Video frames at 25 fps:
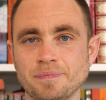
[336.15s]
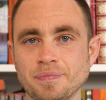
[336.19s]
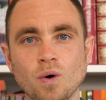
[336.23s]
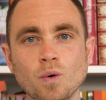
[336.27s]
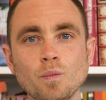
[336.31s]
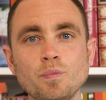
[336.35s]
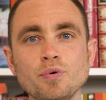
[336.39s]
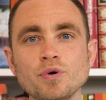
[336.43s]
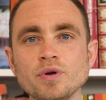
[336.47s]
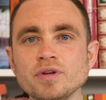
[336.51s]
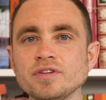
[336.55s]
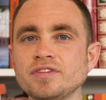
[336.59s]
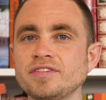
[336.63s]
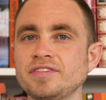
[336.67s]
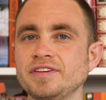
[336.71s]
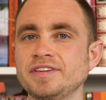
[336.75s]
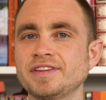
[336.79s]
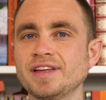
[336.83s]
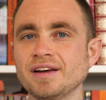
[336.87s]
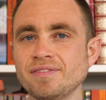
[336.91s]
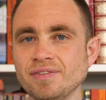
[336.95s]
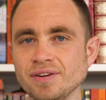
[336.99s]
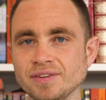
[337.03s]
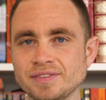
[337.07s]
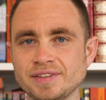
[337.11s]
On peut ainsi
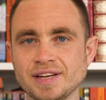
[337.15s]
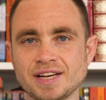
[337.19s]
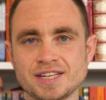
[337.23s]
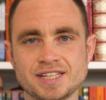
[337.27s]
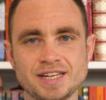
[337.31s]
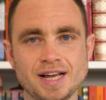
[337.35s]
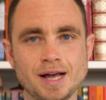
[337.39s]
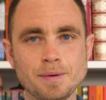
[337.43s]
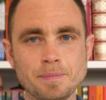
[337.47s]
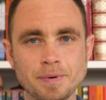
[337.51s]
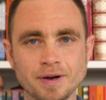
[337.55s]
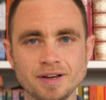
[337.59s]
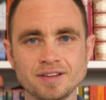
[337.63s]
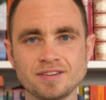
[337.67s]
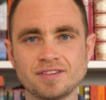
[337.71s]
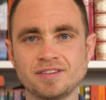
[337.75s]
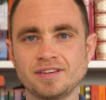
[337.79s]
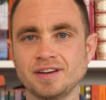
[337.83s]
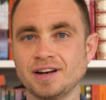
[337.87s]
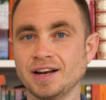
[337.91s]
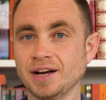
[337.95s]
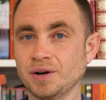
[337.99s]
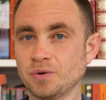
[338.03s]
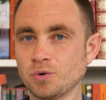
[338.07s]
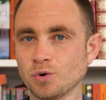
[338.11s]
davantage
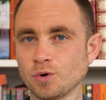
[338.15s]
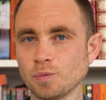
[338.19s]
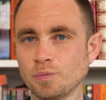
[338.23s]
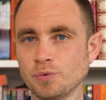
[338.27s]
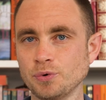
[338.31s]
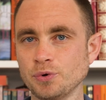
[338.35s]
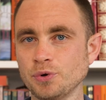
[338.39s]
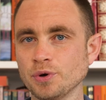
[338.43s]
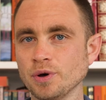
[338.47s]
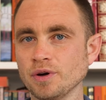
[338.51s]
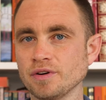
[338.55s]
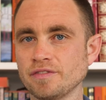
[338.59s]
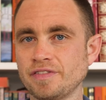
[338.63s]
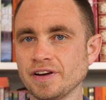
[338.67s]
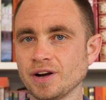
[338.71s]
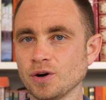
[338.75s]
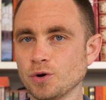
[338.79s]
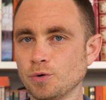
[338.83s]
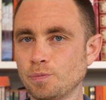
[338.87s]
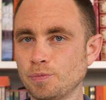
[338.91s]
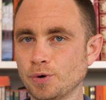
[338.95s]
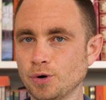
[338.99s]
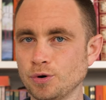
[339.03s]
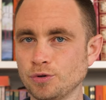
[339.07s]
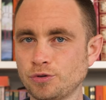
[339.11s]
apprécier la courbure vers
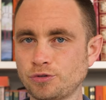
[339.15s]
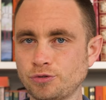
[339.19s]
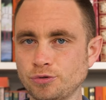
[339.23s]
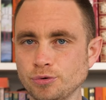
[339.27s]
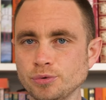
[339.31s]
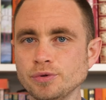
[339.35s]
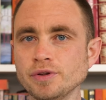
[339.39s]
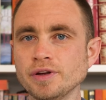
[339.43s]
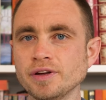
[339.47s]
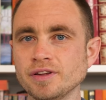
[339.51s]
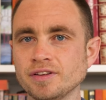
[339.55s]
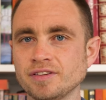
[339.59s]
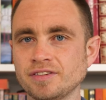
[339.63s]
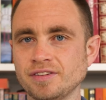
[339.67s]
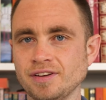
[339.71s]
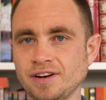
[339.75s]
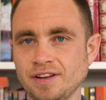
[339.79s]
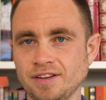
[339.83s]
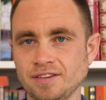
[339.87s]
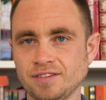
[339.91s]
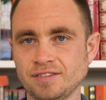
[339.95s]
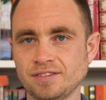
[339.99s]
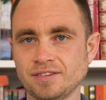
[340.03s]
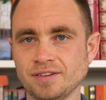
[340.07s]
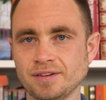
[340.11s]
le pôle sud
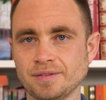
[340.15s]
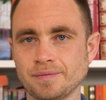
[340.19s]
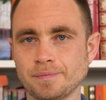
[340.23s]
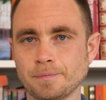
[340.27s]
céleste.